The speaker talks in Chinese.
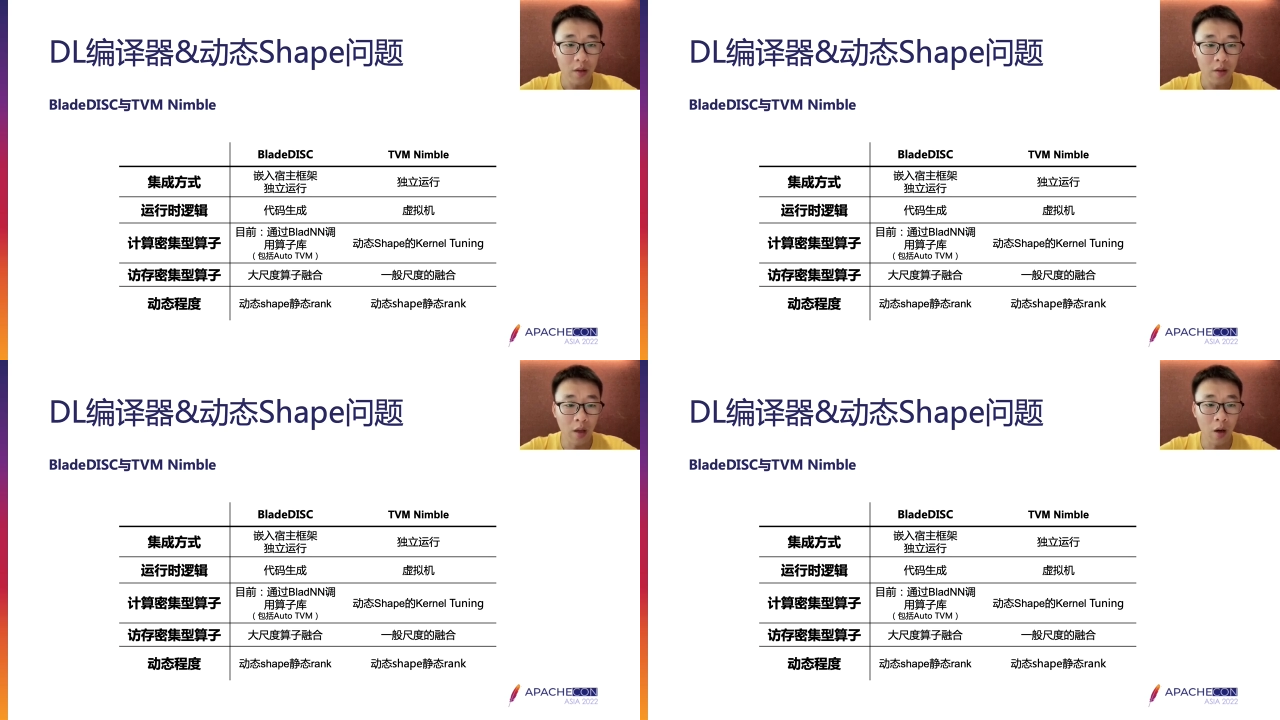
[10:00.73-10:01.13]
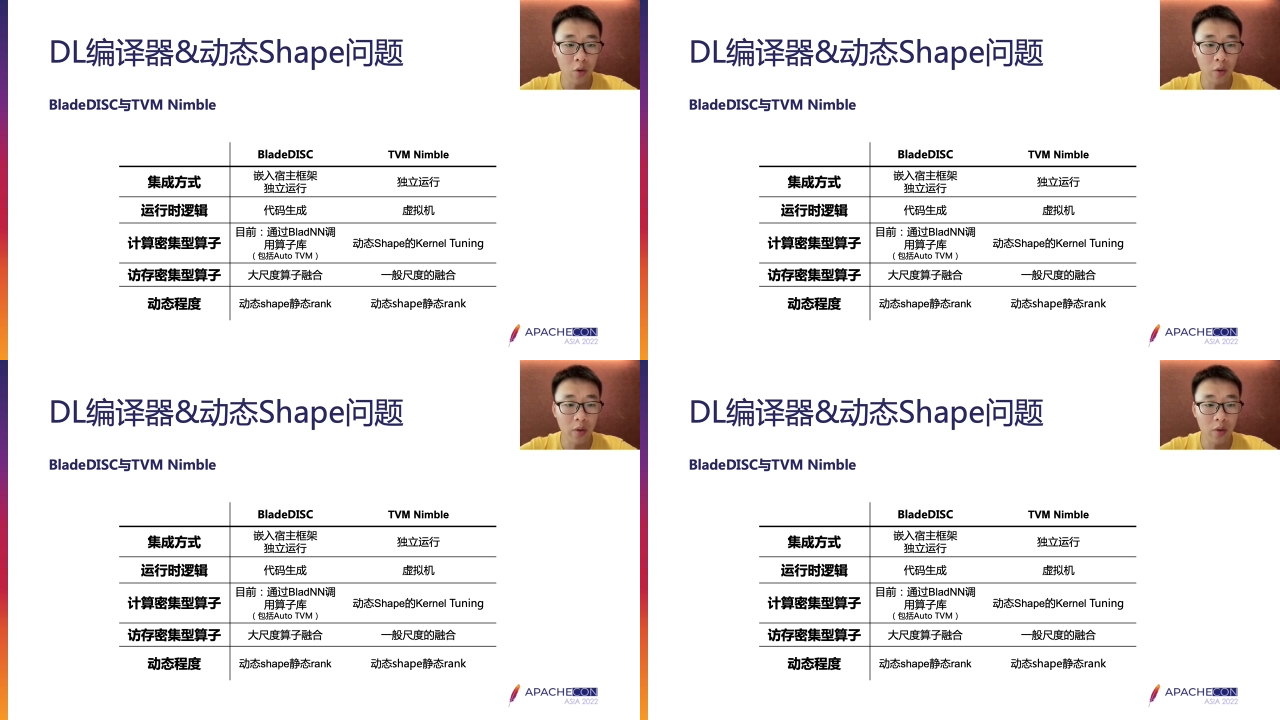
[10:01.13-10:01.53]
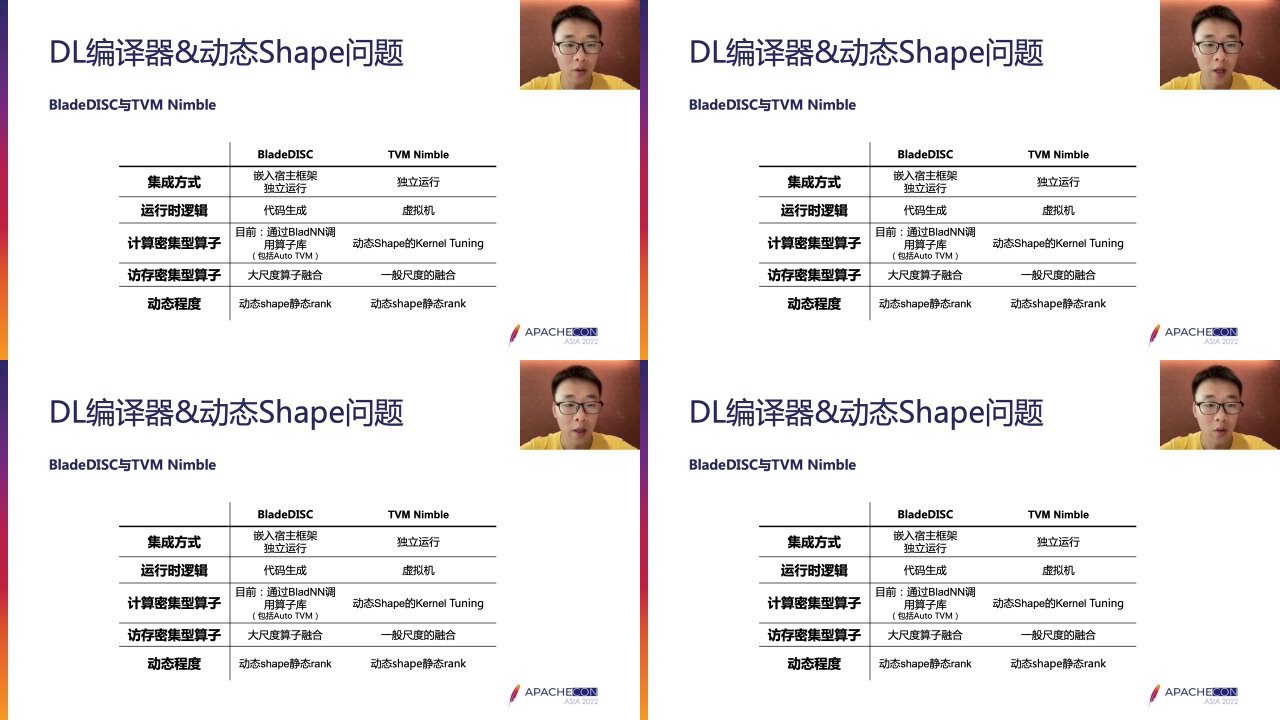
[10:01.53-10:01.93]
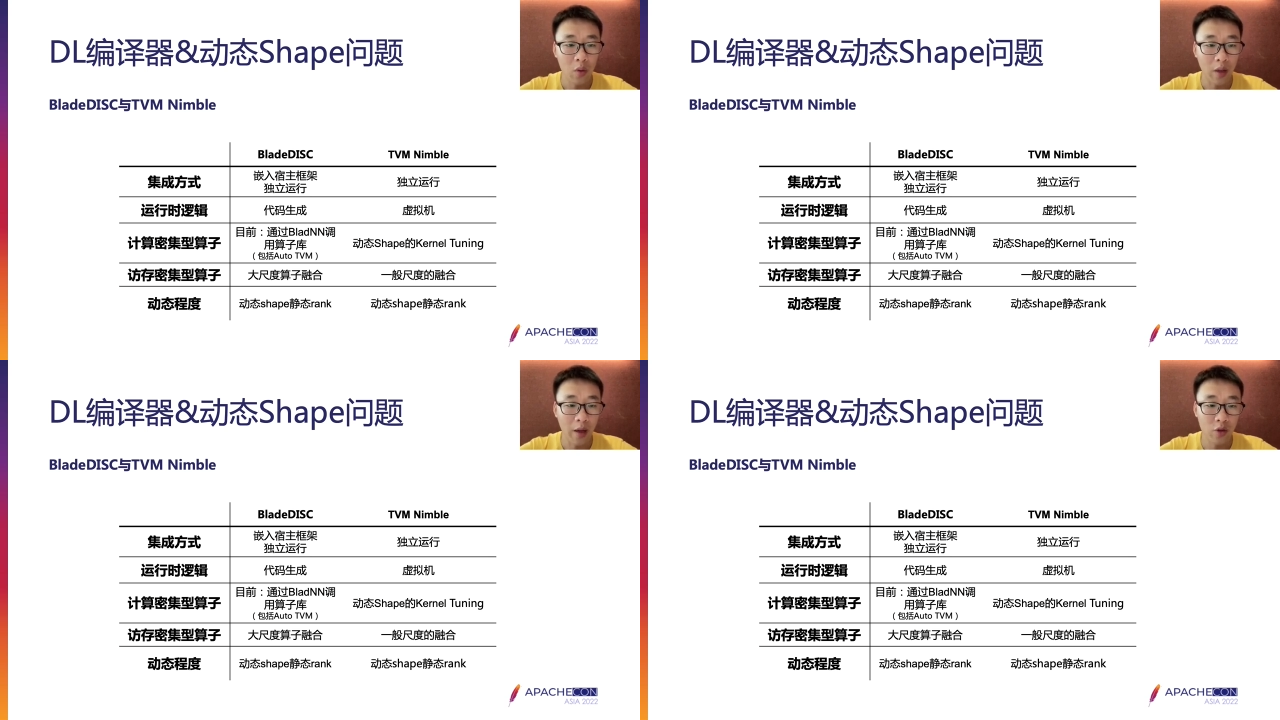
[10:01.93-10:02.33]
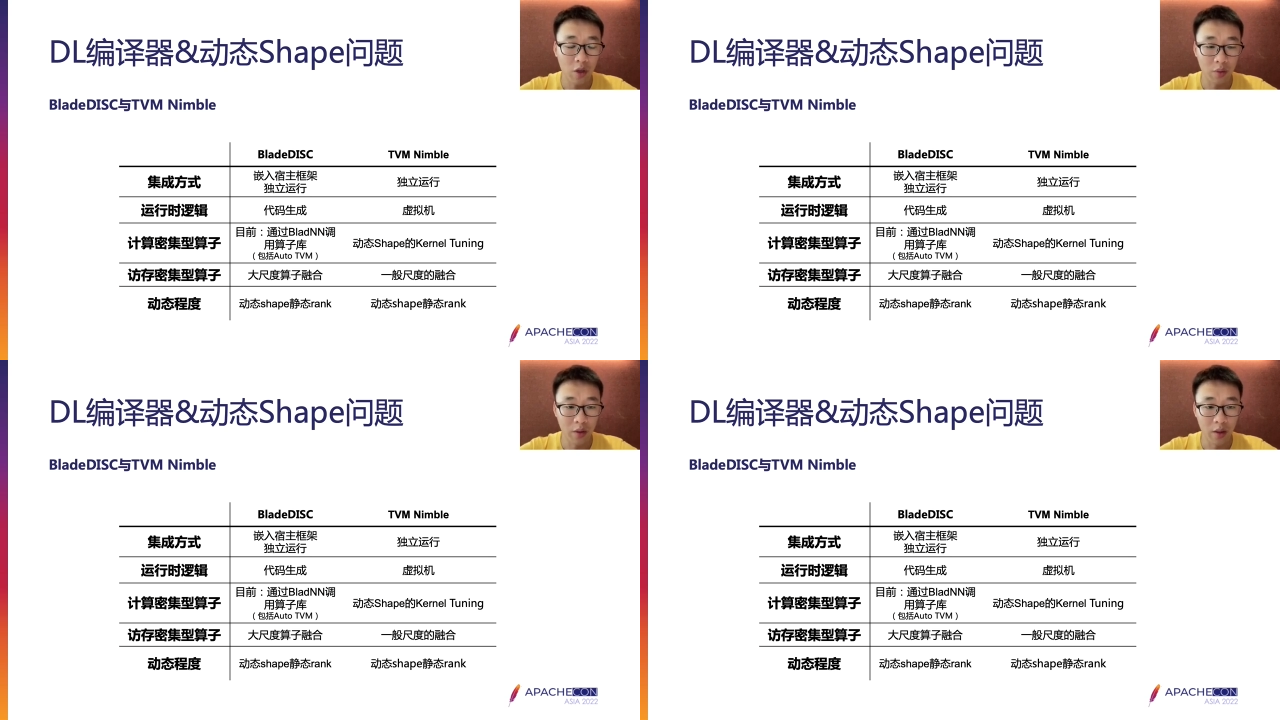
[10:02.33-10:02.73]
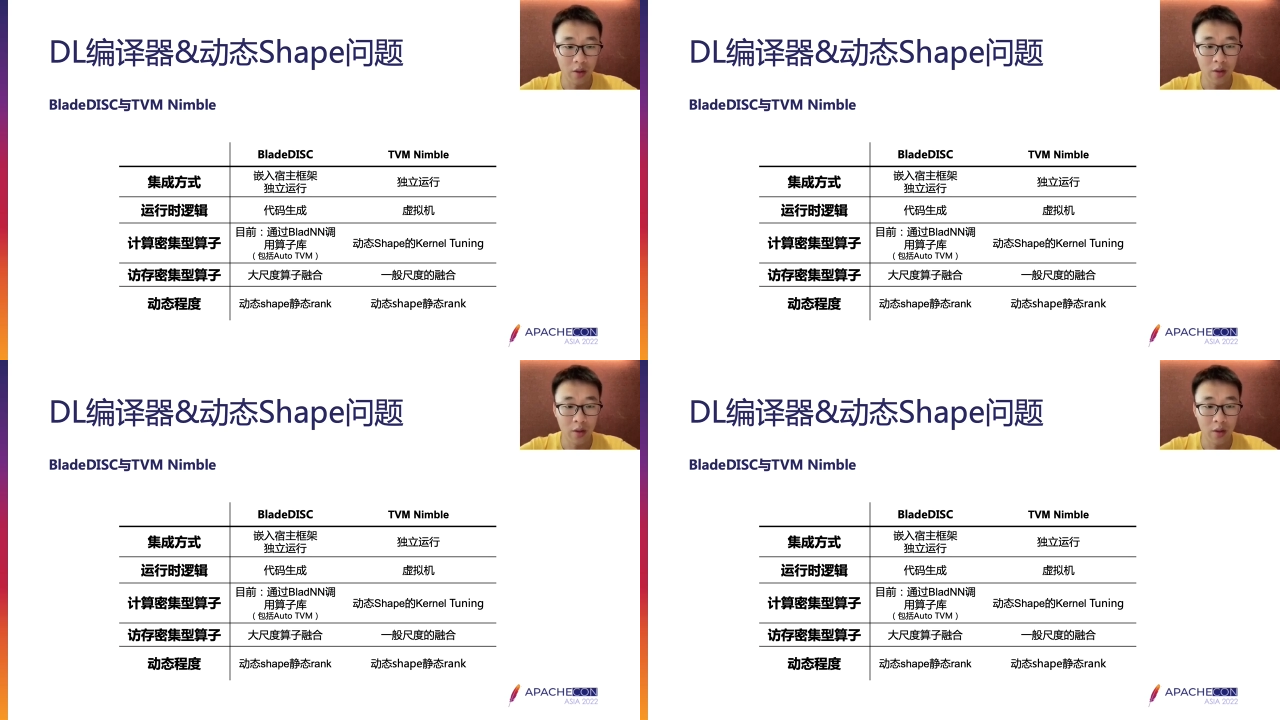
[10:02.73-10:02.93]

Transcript: 然后对于动态 shape 的